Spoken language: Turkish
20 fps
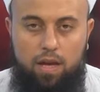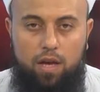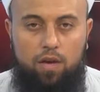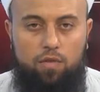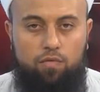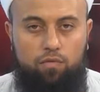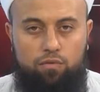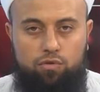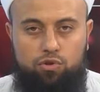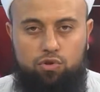
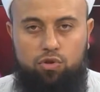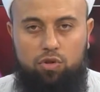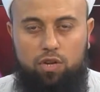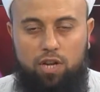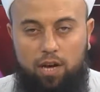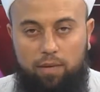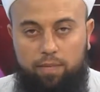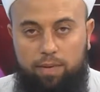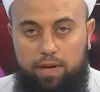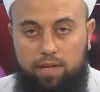Vücudu ne
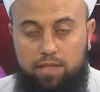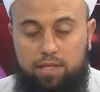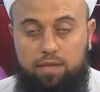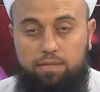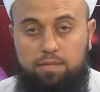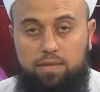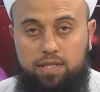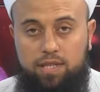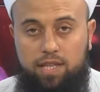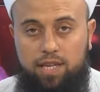yapar?
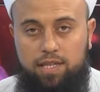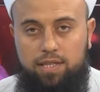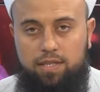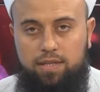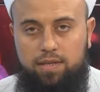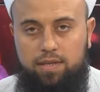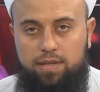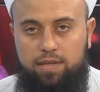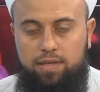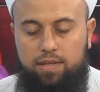Temizler.
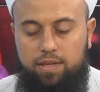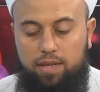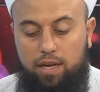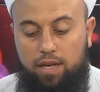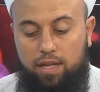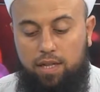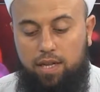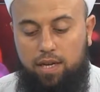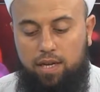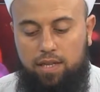
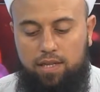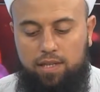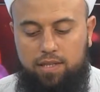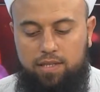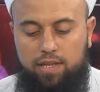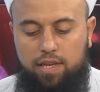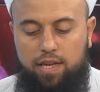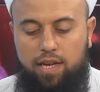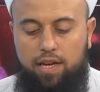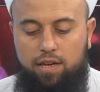Allah'ın
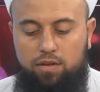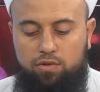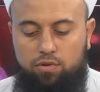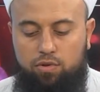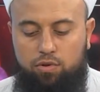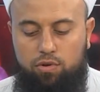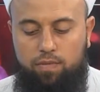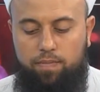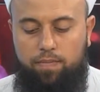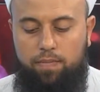izniyle her
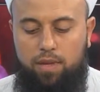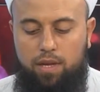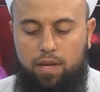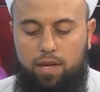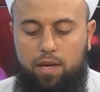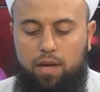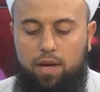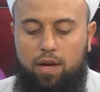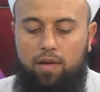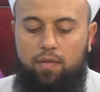türlü.
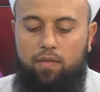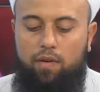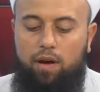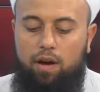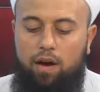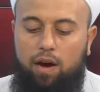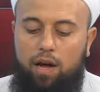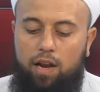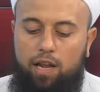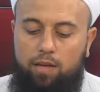
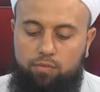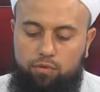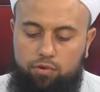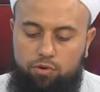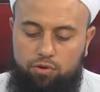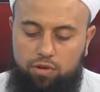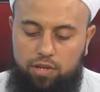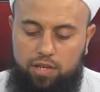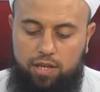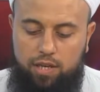Fakale
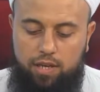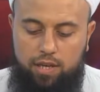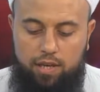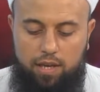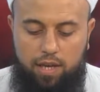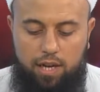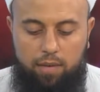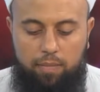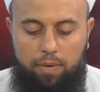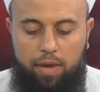buyurdu ki
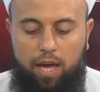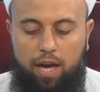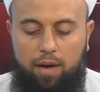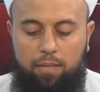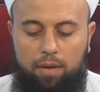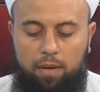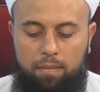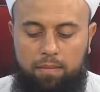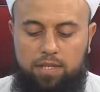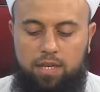yine
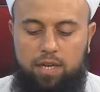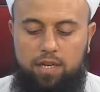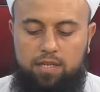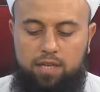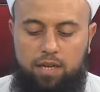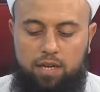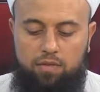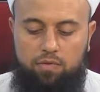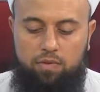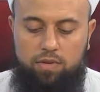Peygamberimiz
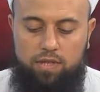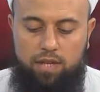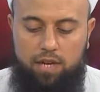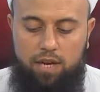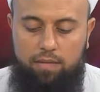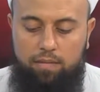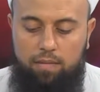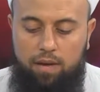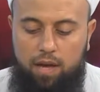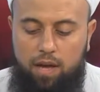Aleyhisselatü
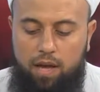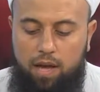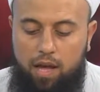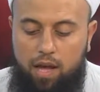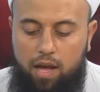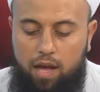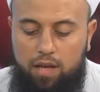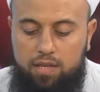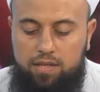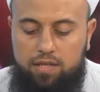Vesselam
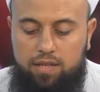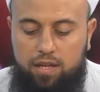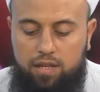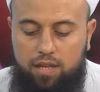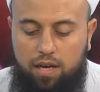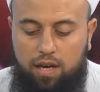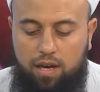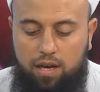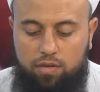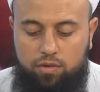Es
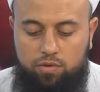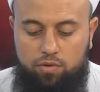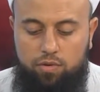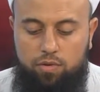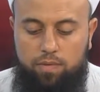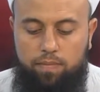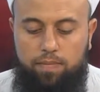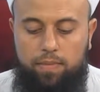sadakatü